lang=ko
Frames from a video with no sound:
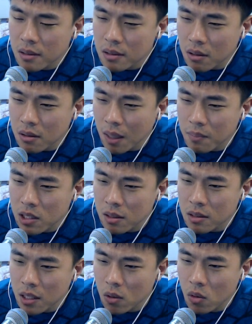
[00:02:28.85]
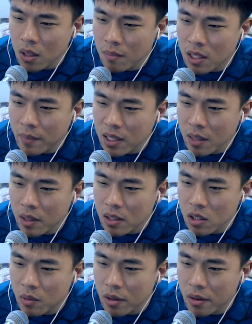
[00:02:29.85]
전 남친은 새로운 남자 만나면
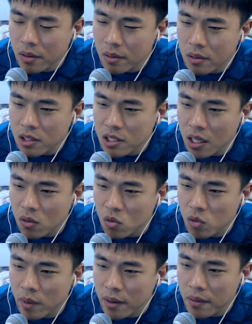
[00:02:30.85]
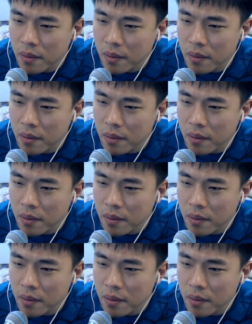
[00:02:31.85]
잊어버려요? 진작에 궁금해요.